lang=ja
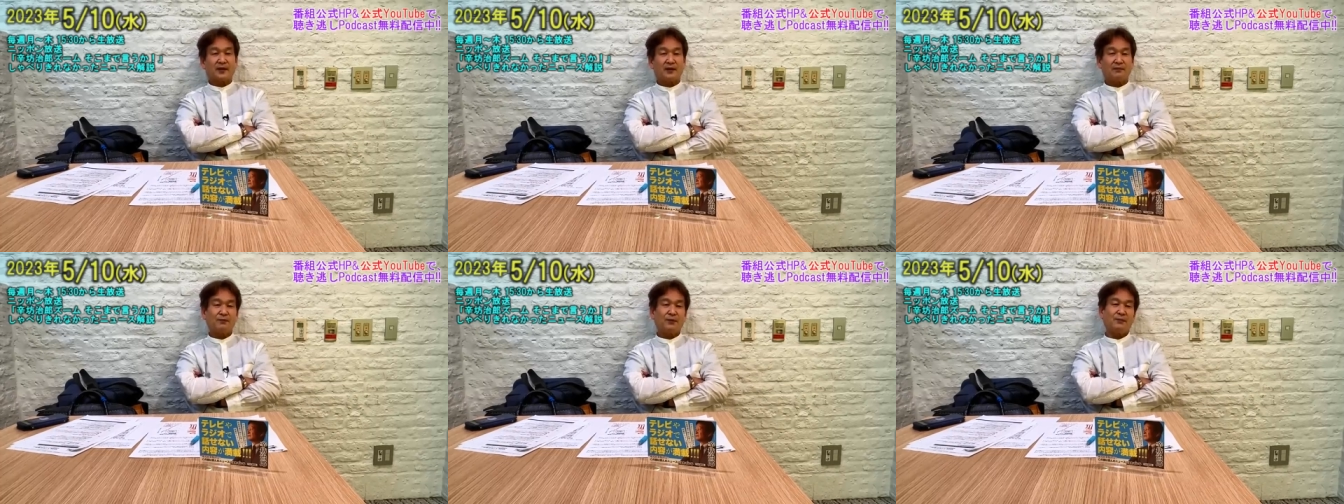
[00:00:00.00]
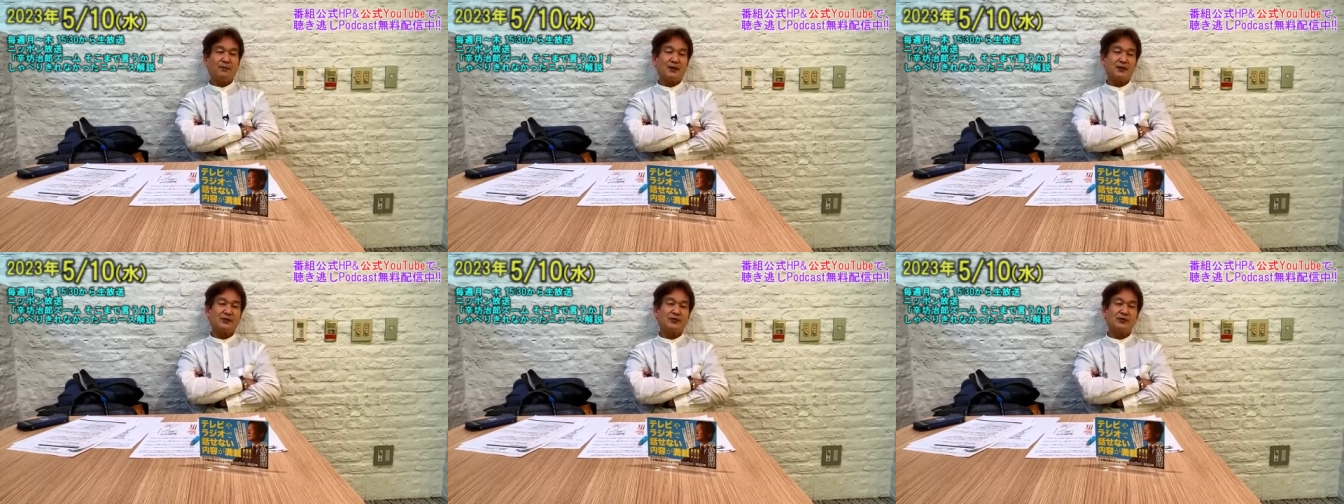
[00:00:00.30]
日
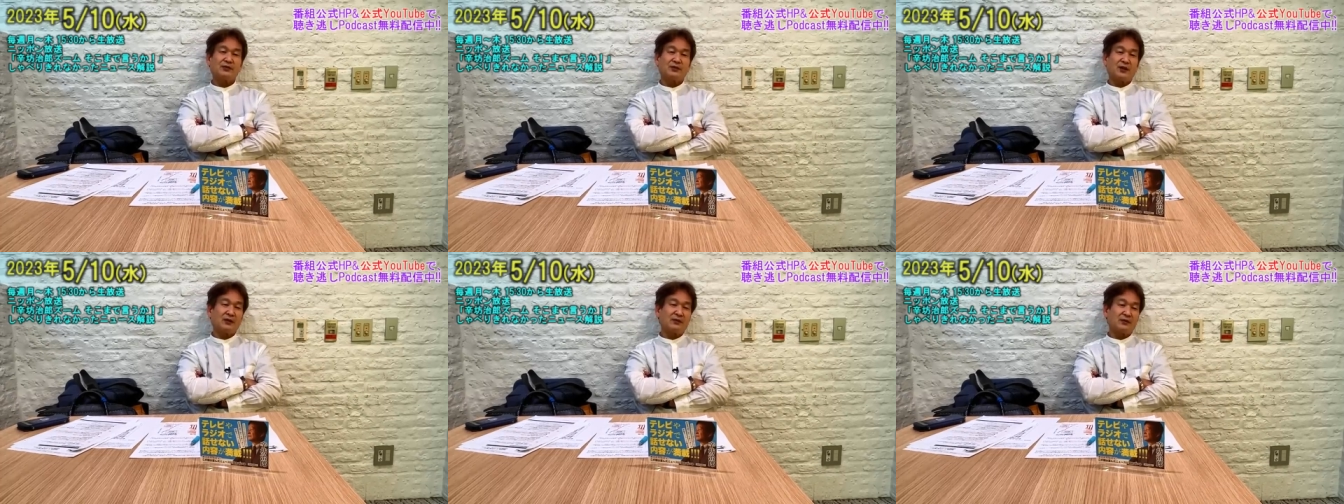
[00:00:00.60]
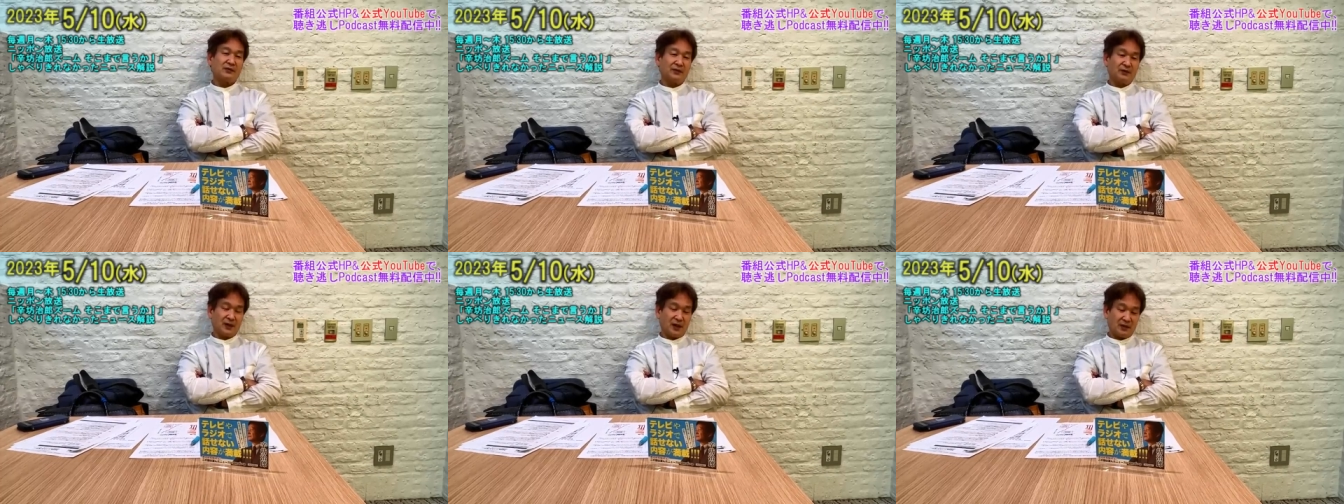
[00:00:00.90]
本貧しくなっ
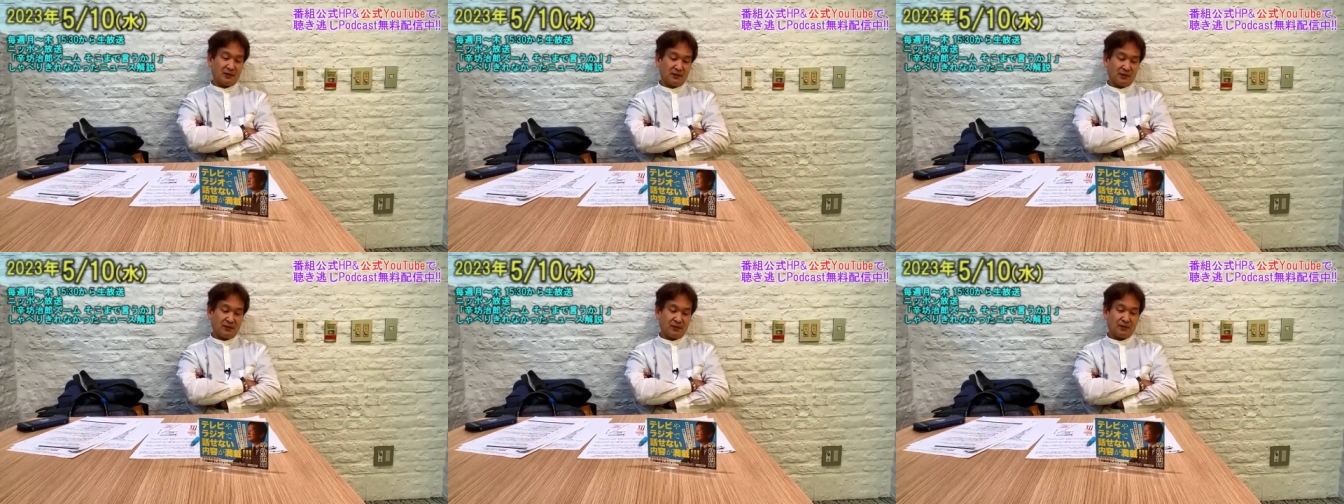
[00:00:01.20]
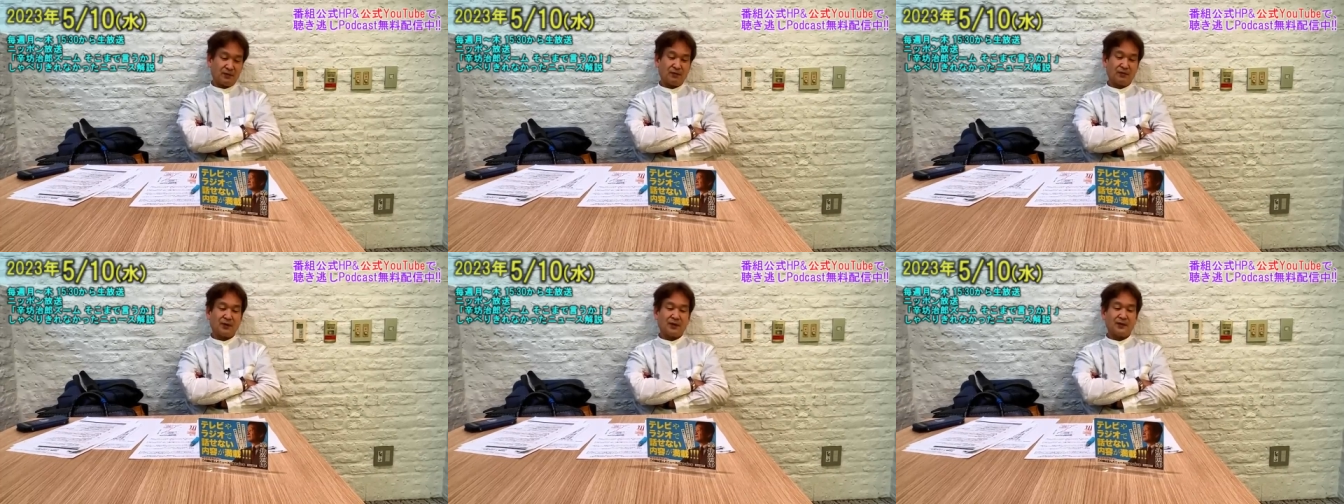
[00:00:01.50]
てるよなって。
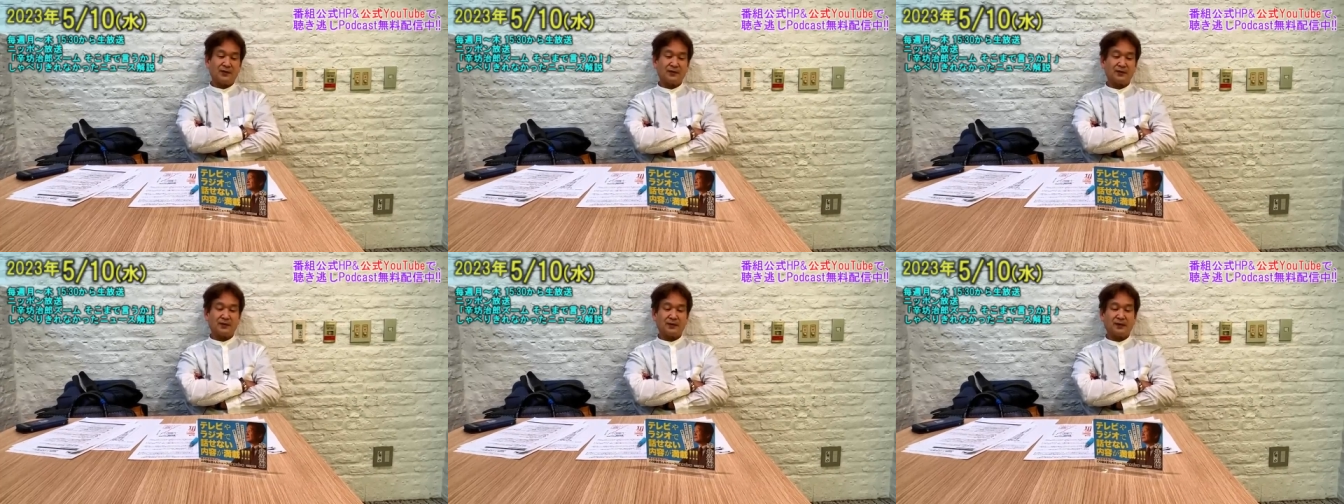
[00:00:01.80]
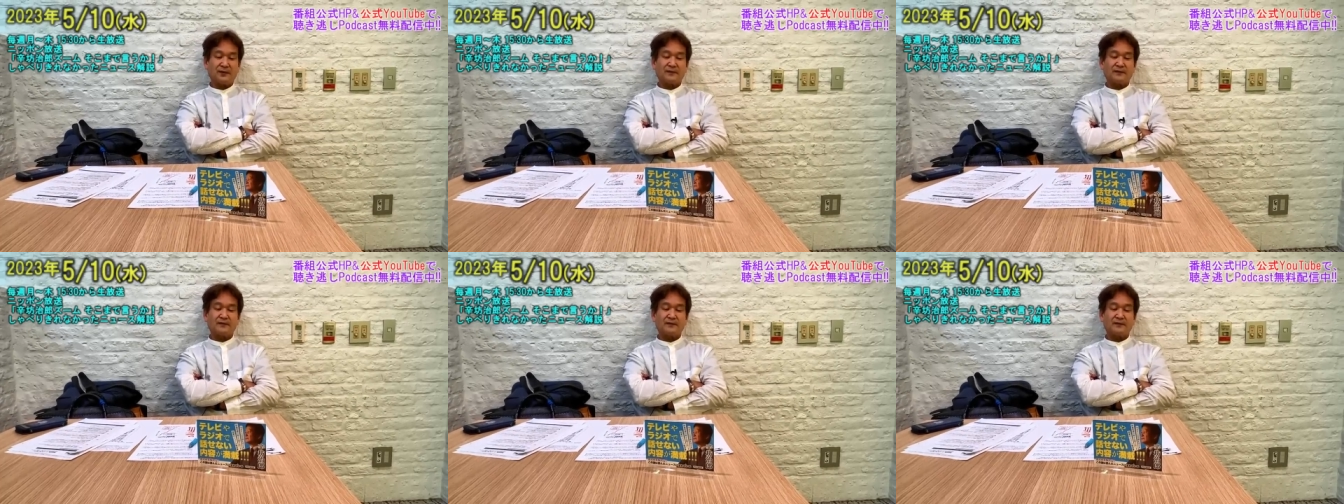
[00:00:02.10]
ところがですね、